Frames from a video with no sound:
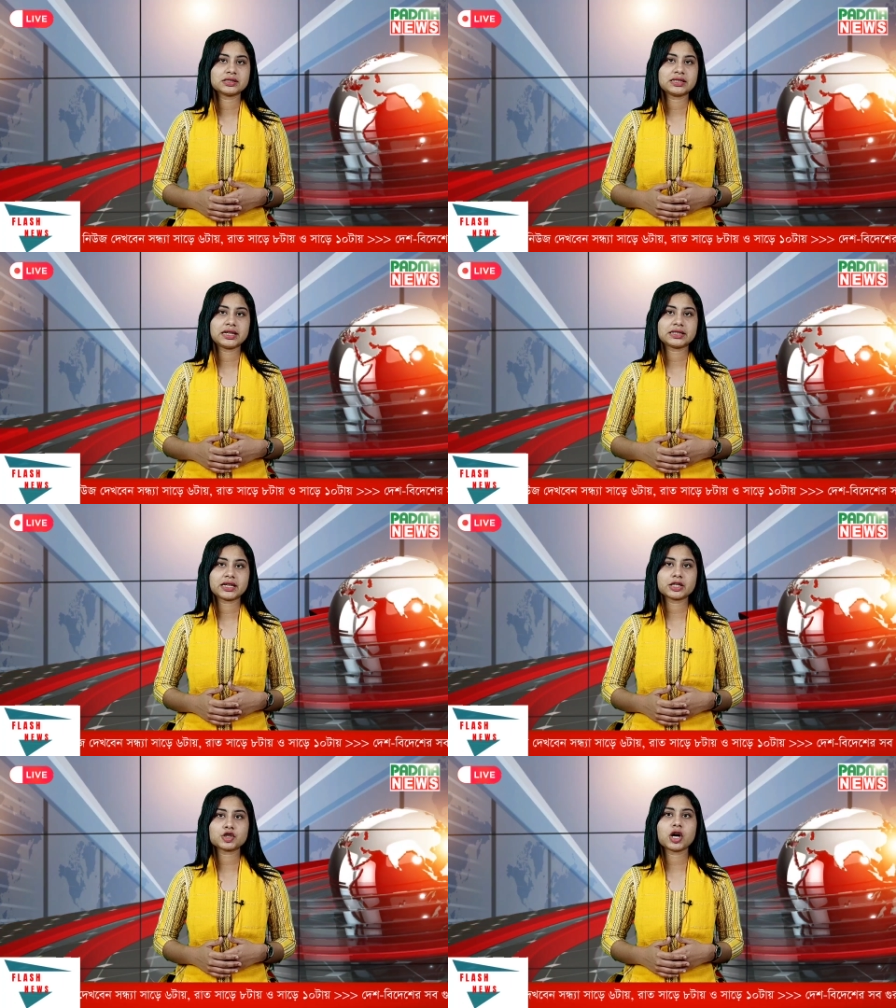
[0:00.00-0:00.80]
সিলেট
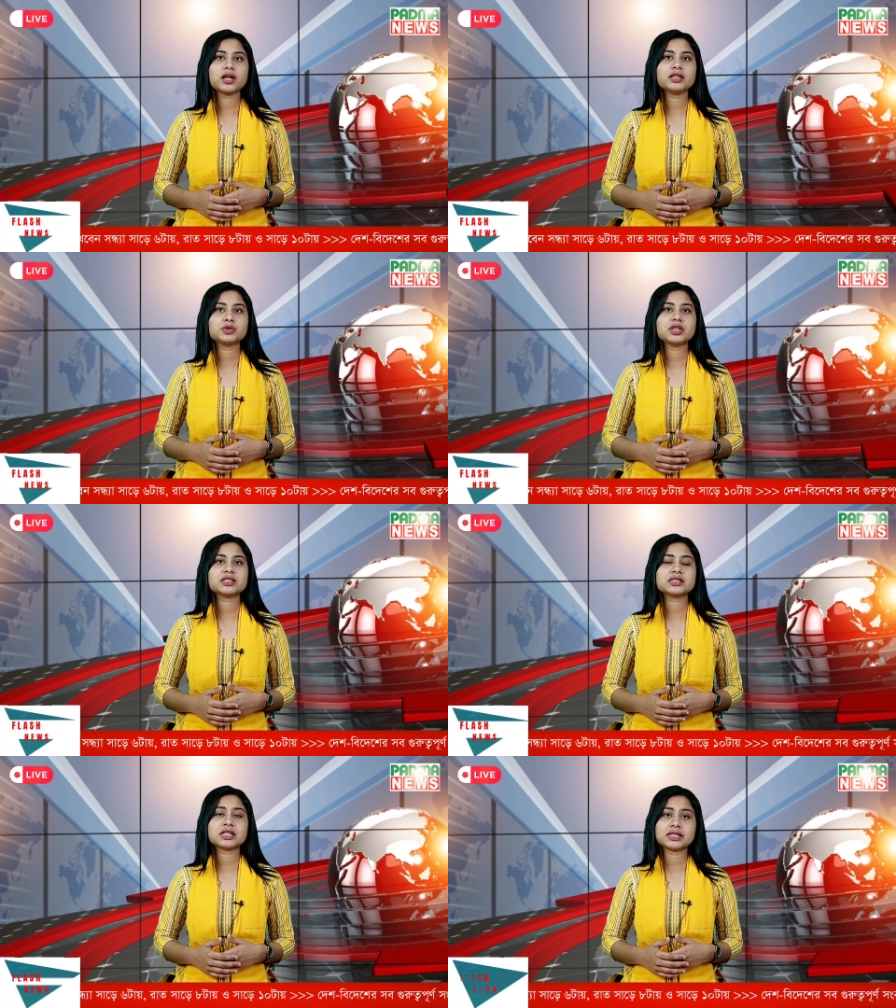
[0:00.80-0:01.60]
থেকে সকালে ছুটে
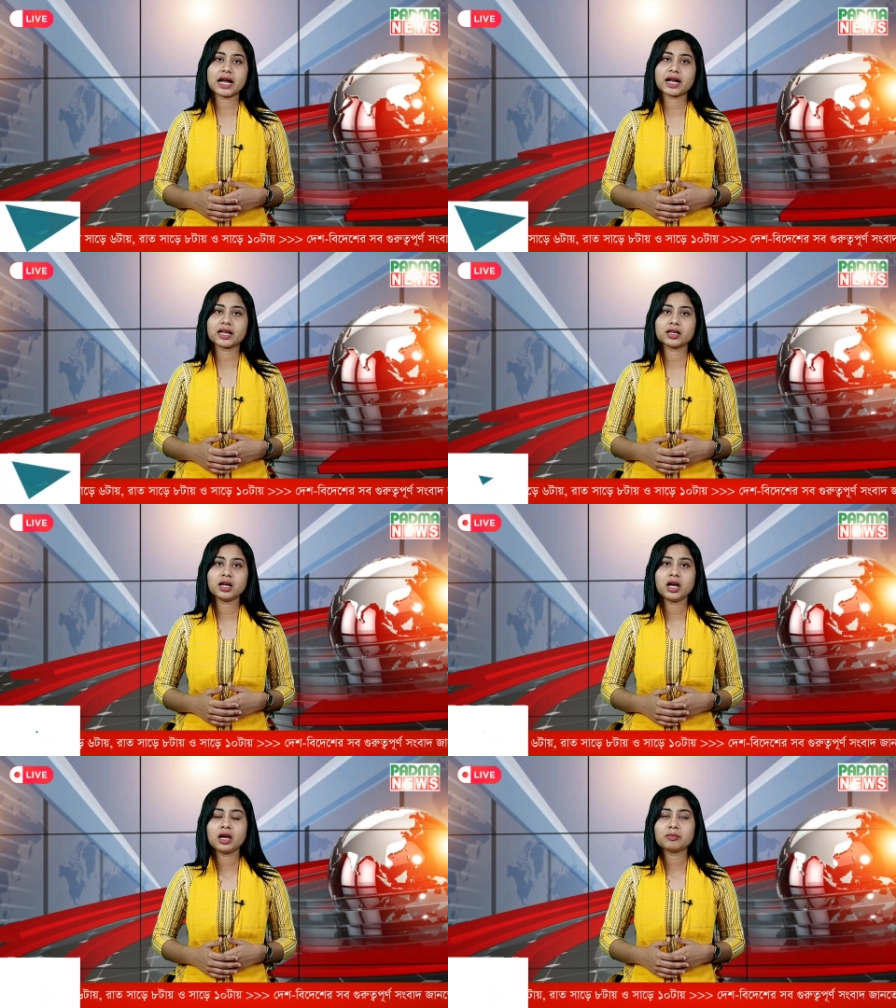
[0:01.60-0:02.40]
এসেছেন ঢাকায়
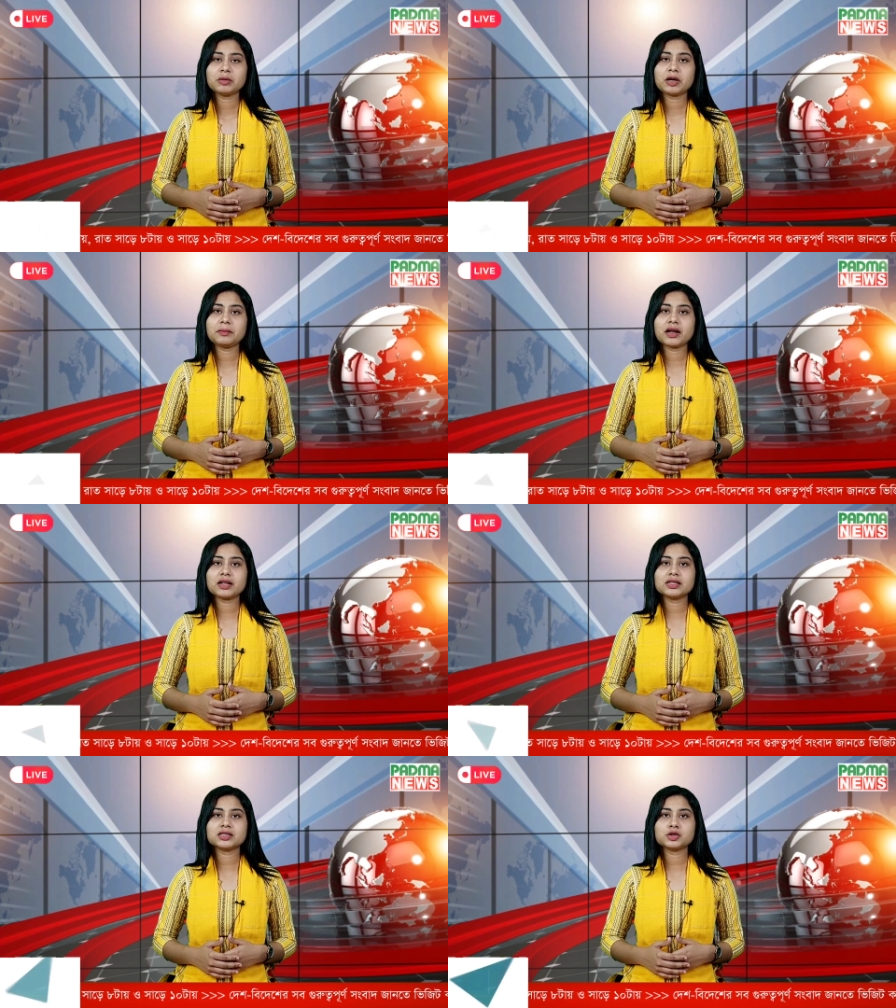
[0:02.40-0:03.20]
বিমান
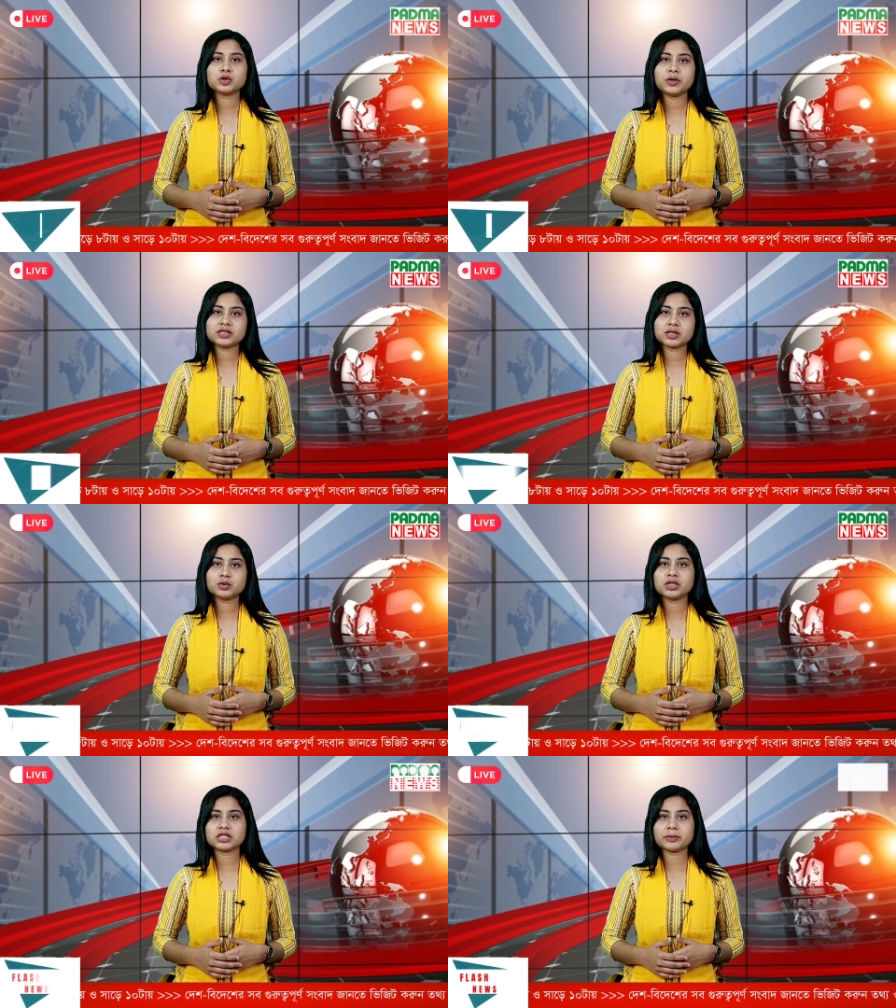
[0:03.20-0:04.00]
বাংলাদেশের শুভেচ্ছা
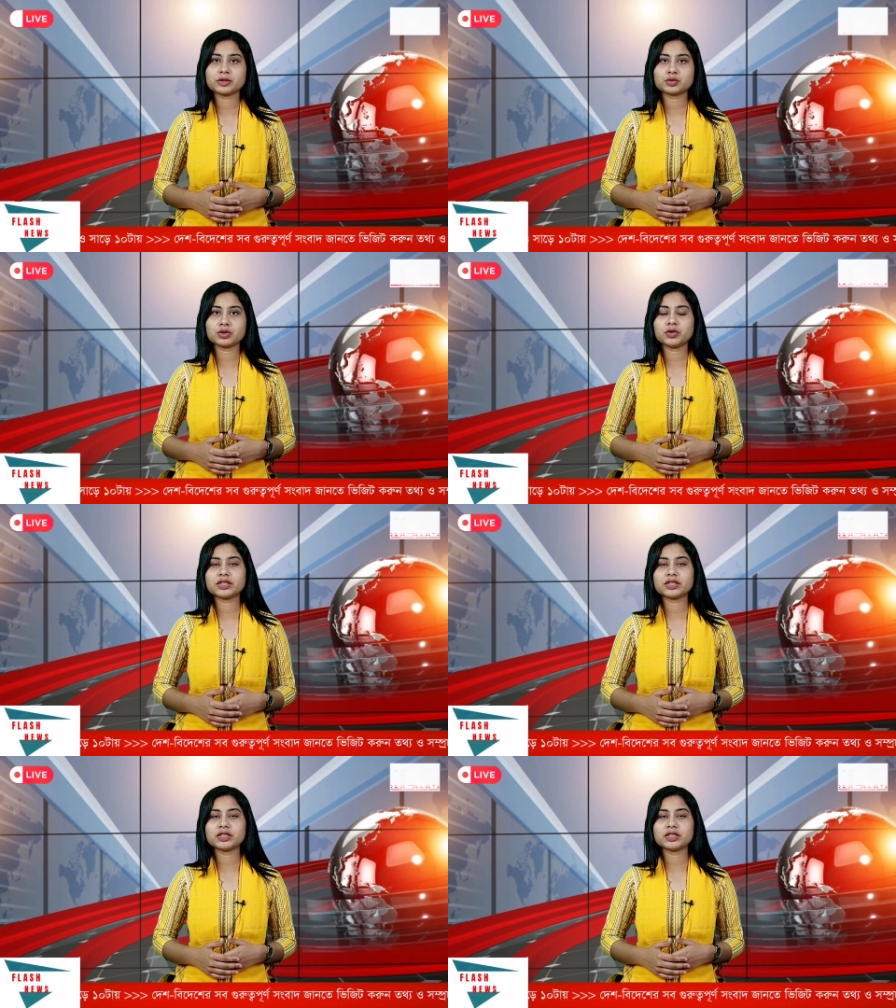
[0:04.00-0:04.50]
দূত হিসেবে যুক্ত